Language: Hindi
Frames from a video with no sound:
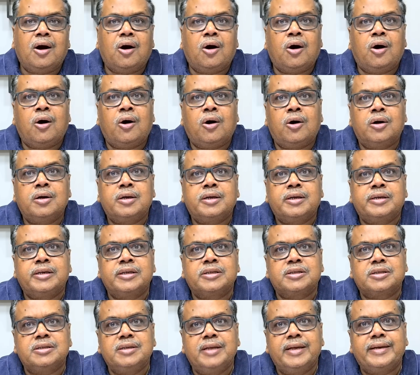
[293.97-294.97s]
और
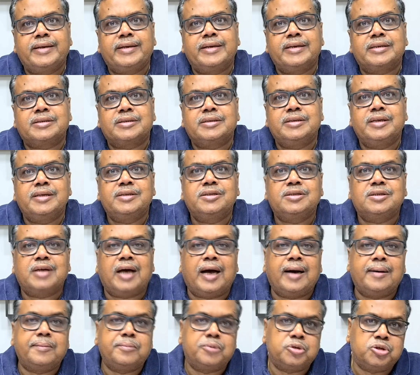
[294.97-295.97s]
किसने किसने
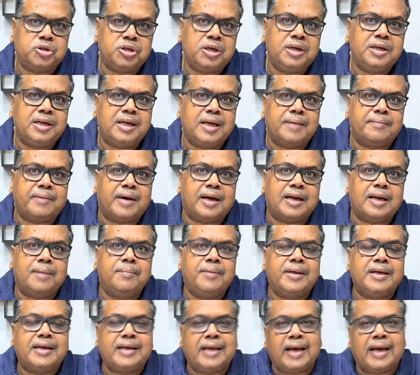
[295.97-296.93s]
शहाबुद्दीन के बारे में